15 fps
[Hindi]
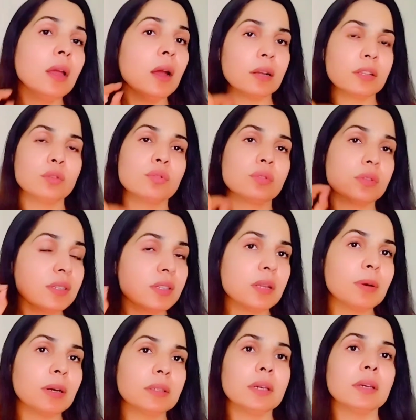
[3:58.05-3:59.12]
अच्छा तो तीसरी
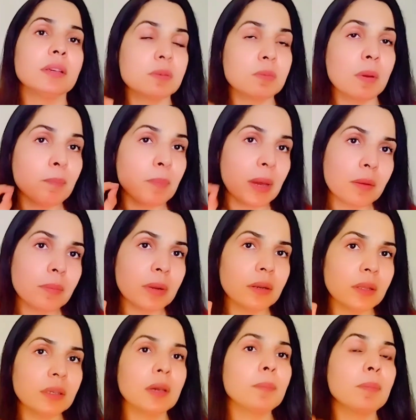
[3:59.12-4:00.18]
बात यह कि इसमें पैराबन
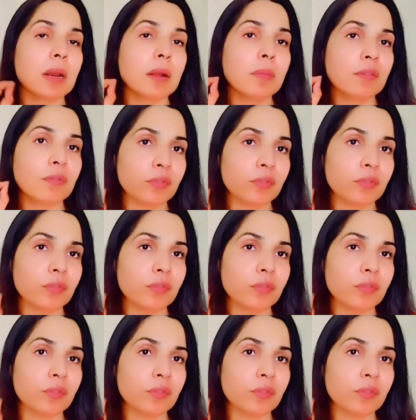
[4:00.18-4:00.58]
नहीं है पैराबन फ्री